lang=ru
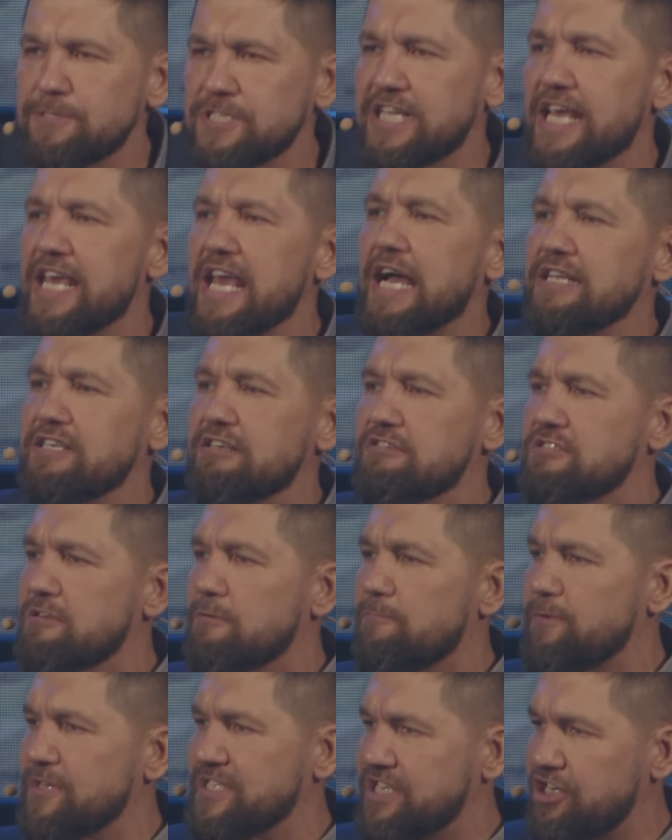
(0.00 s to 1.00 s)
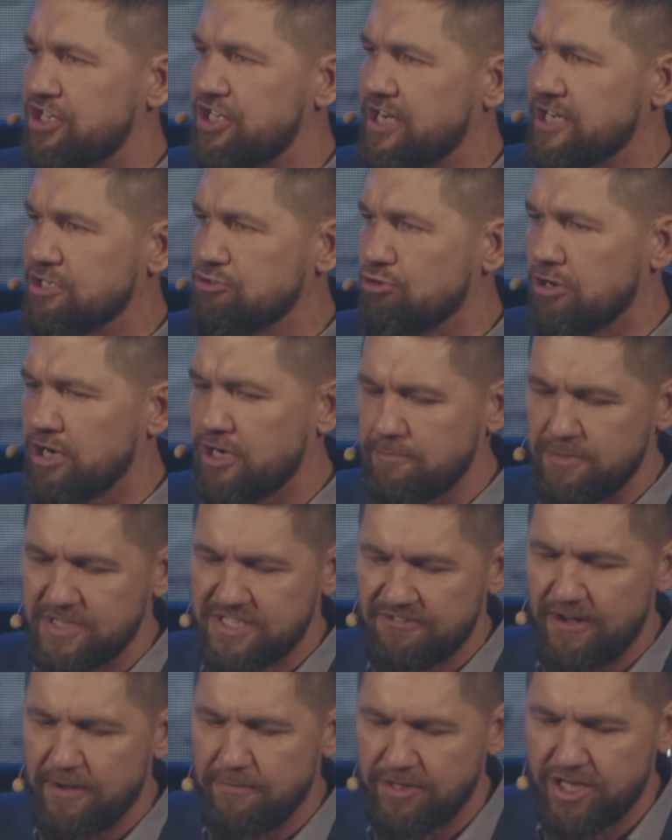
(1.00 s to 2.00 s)
обстоятельства, посреди которых мы
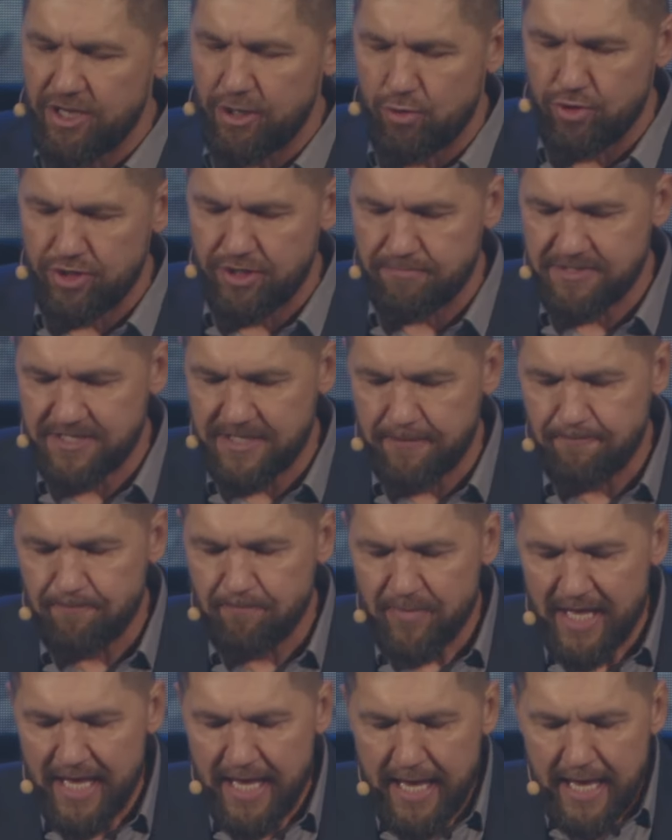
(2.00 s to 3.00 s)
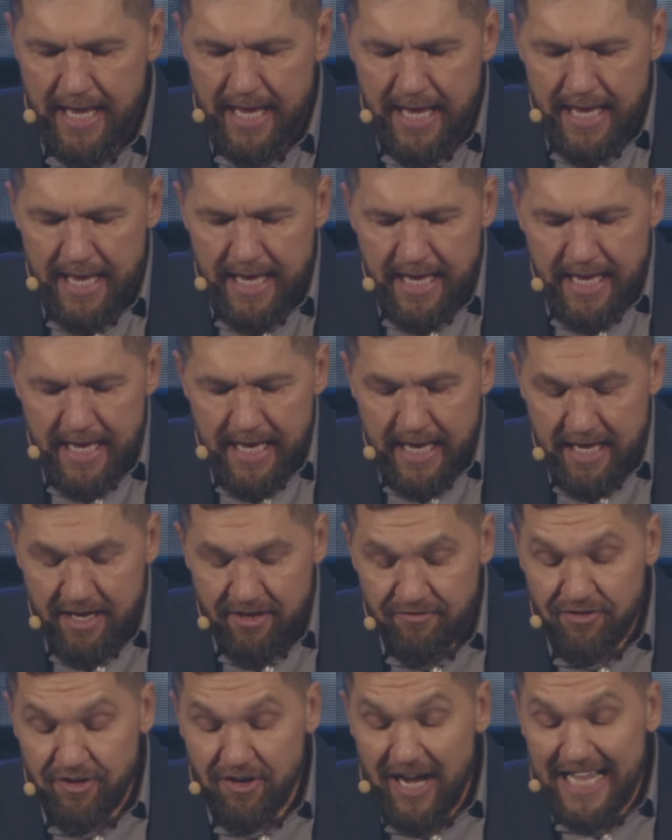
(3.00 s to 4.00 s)
с вами находимся.
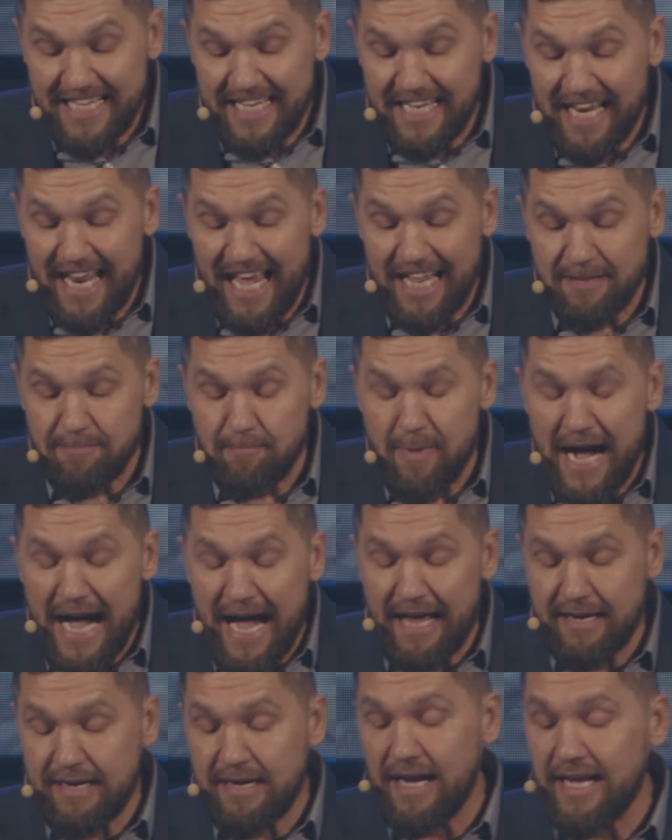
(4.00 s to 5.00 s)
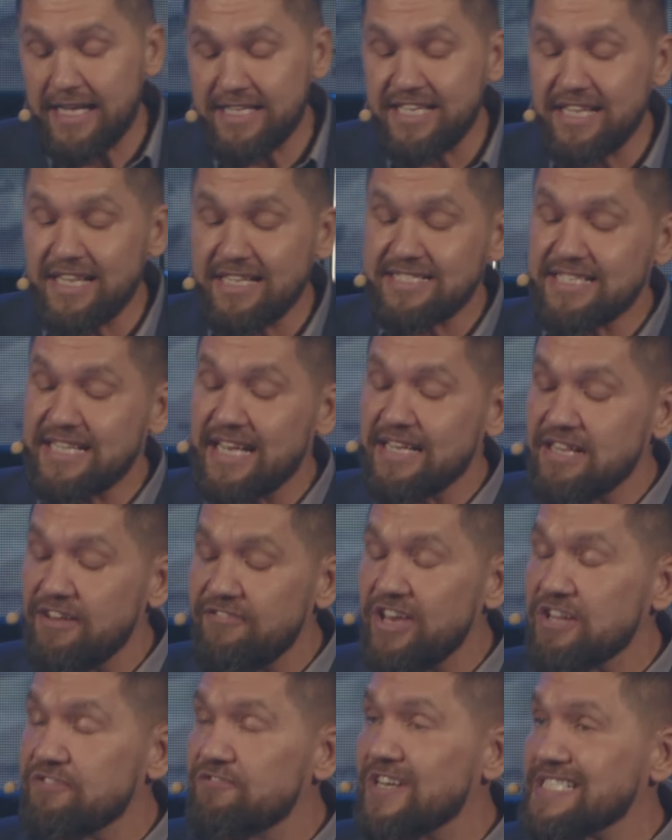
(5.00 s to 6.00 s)
В Евангелии от Марка, 11
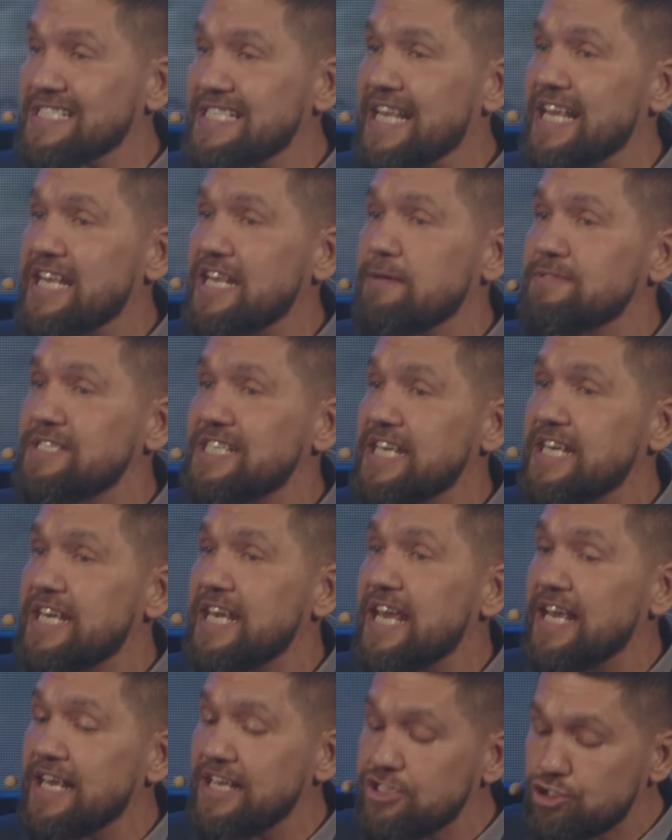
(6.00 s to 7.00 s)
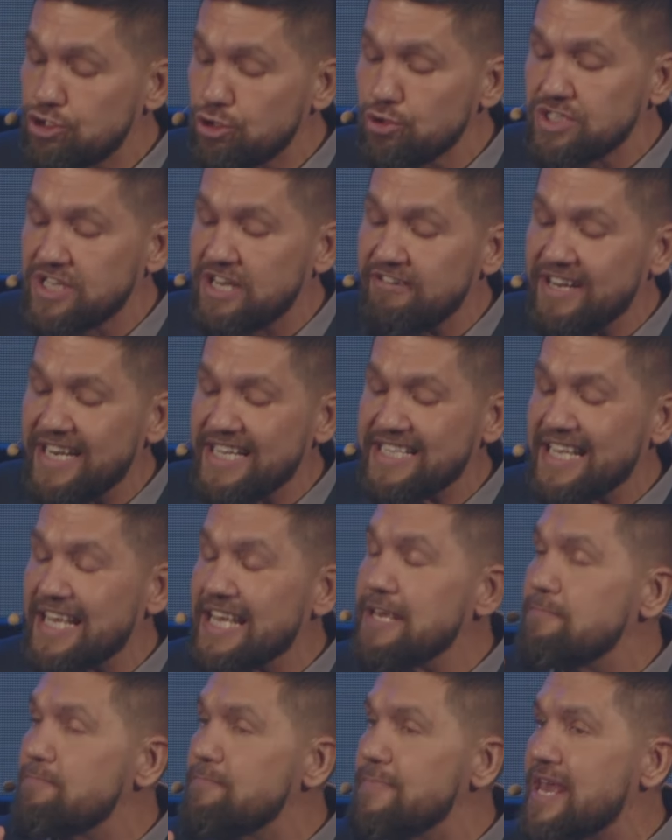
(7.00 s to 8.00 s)
главе 23 стихе, Иисус говорит,
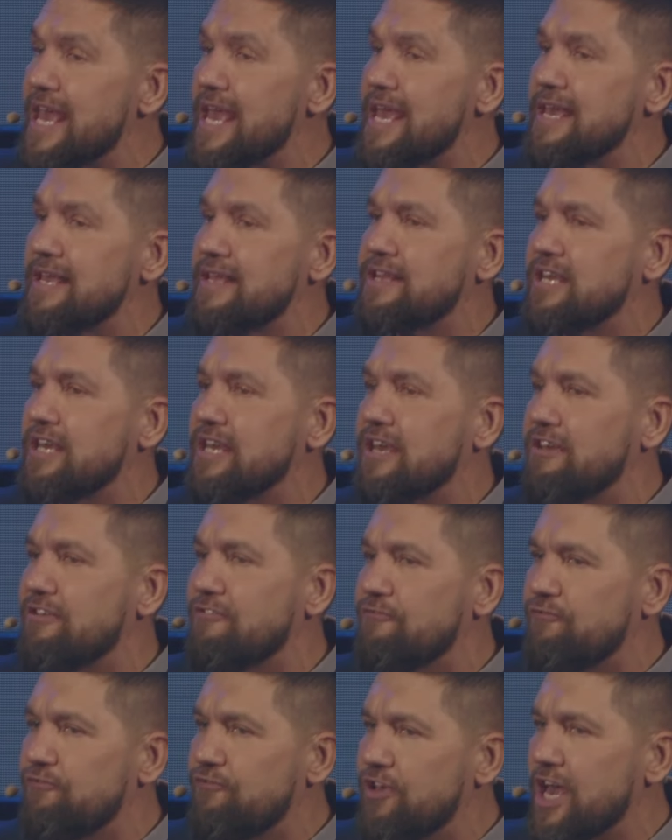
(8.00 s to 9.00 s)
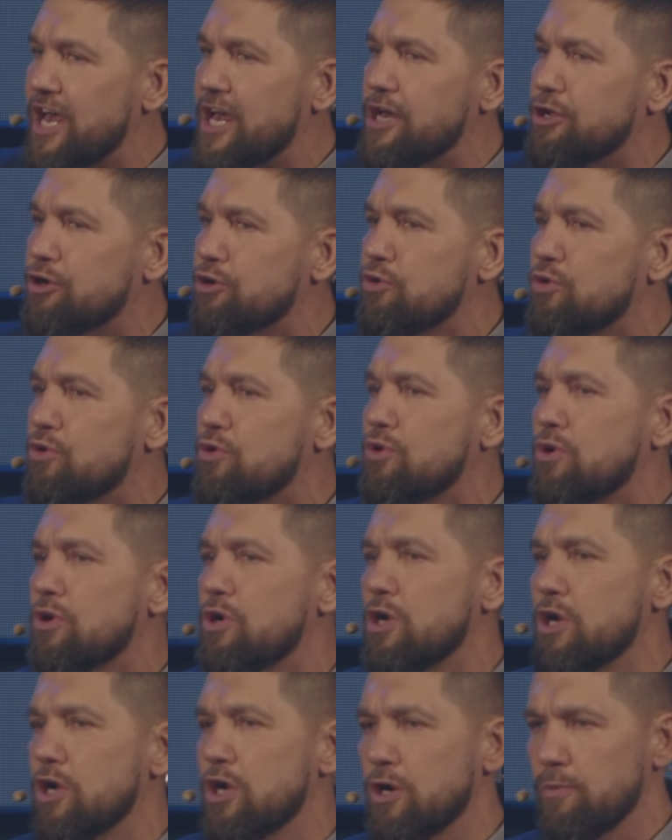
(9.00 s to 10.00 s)
имейте веру
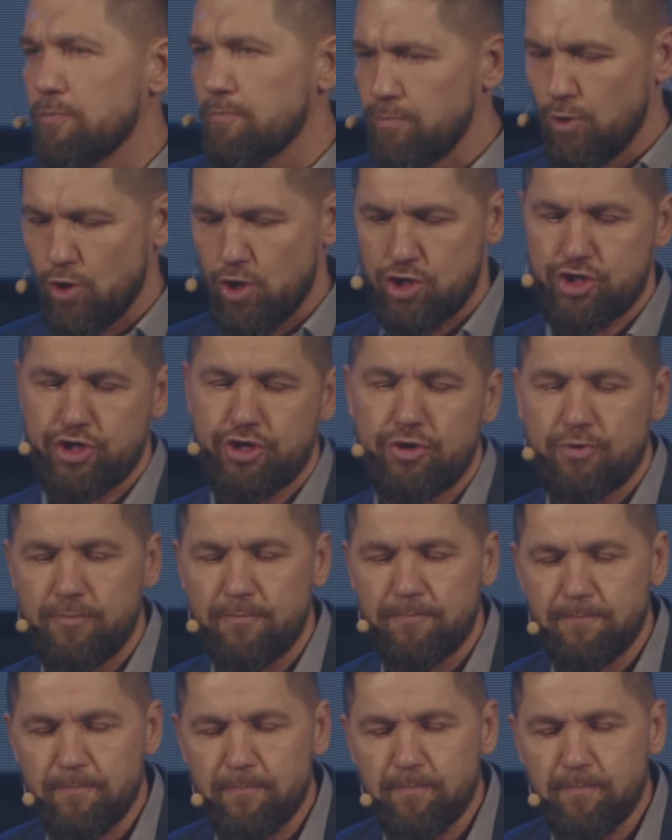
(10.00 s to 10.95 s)
Божью.